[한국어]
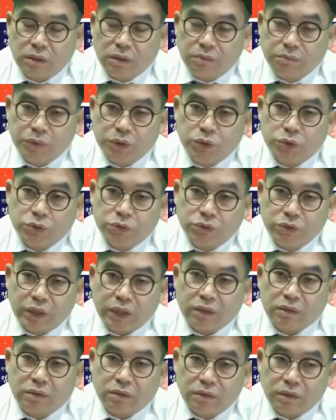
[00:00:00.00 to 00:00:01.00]

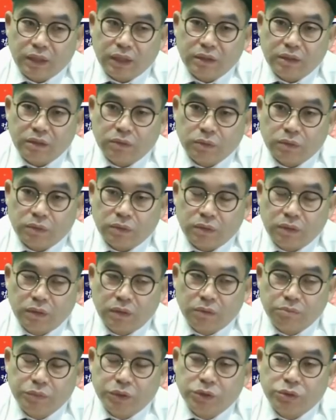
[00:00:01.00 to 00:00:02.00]
민주주의의 근간이고
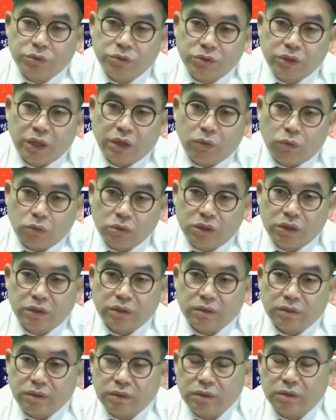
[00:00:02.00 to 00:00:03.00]
민주주의의
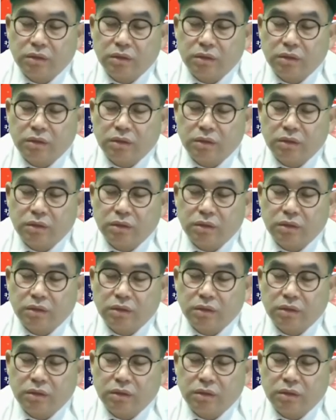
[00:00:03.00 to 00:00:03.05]
꽃인 이